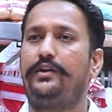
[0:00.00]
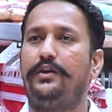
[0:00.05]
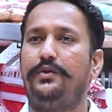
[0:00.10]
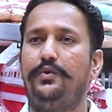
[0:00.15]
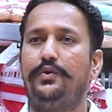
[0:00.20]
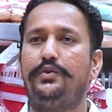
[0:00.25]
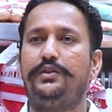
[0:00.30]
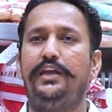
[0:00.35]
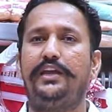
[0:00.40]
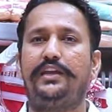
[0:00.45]
कि
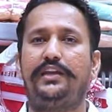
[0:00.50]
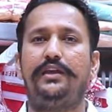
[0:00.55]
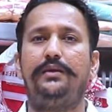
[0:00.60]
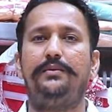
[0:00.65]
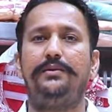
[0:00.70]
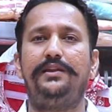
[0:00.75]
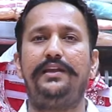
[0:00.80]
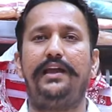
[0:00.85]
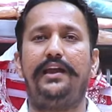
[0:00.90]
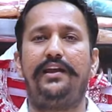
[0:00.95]
वो देख के
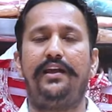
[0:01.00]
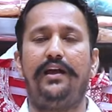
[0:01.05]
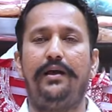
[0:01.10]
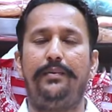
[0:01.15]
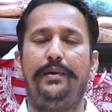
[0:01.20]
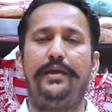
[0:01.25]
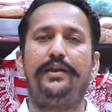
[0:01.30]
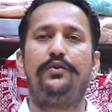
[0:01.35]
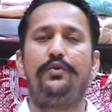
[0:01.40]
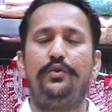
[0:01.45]
भी जाएगा
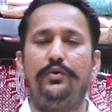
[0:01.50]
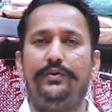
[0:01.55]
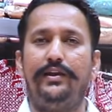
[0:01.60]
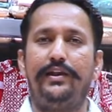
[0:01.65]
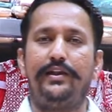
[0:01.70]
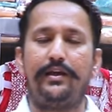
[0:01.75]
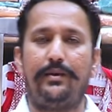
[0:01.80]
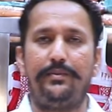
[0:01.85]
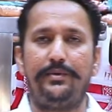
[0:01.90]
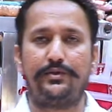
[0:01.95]
हमारी
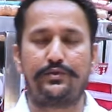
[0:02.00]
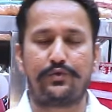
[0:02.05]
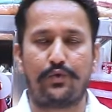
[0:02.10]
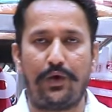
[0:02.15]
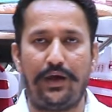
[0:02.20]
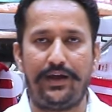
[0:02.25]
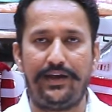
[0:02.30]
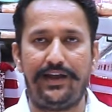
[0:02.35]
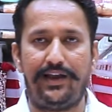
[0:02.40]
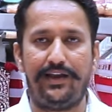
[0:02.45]
गुडविल का भी उसको
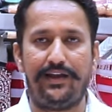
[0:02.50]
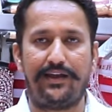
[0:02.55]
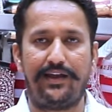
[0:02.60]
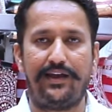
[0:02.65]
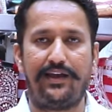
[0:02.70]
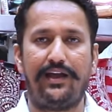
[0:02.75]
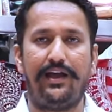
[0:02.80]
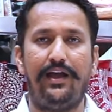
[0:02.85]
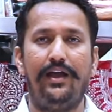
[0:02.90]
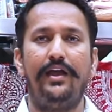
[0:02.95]
आइडिया
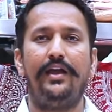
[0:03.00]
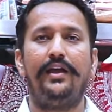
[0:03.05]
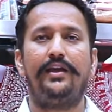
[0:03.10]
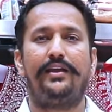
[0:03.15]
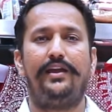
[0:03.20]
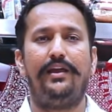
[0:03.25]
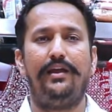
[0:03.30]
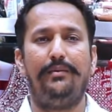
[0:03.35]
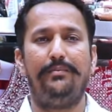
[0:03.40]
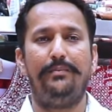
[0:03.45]
लगेगा
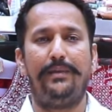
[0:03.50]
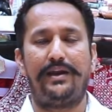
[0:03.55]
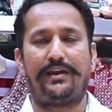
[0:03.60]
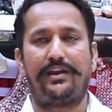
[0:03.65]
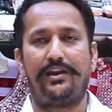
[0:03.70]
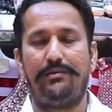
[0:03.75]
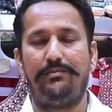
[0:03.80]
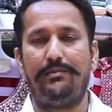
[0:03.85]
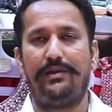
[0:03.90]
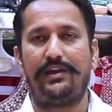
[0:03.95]
कि हम
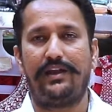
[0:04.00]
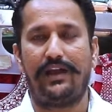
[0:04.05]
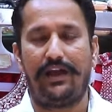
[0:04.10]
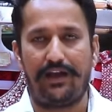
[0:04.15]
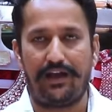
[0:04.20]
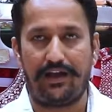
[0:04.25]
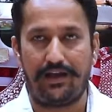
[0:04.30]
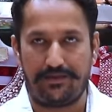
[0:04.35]
मार्केट में क्या